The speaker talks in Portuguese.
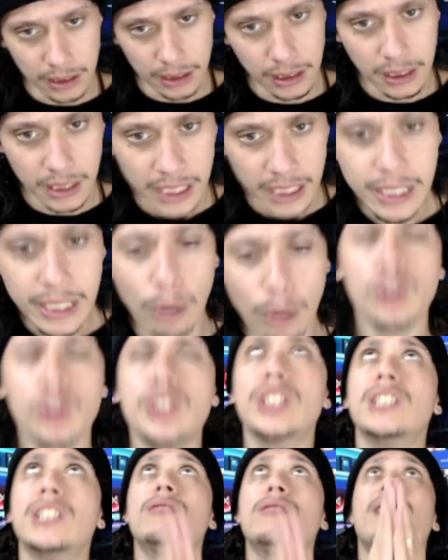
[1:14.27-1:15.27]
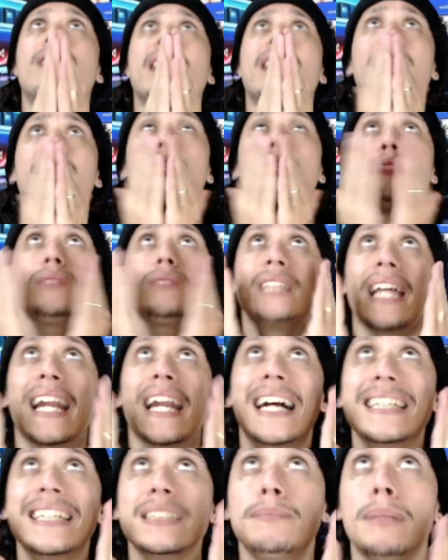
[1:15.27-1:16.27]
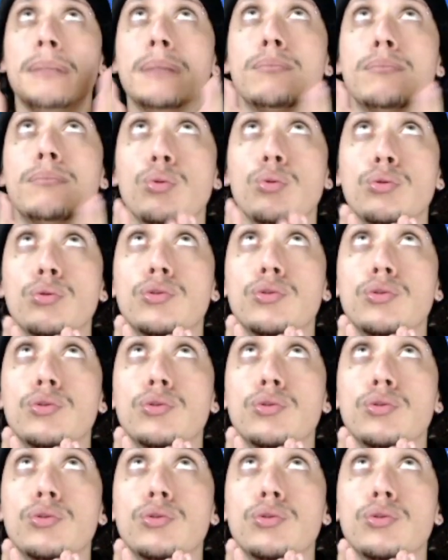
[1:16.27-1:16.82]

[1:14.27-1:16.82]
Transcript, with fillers: E hoje não vai, não terás bambus.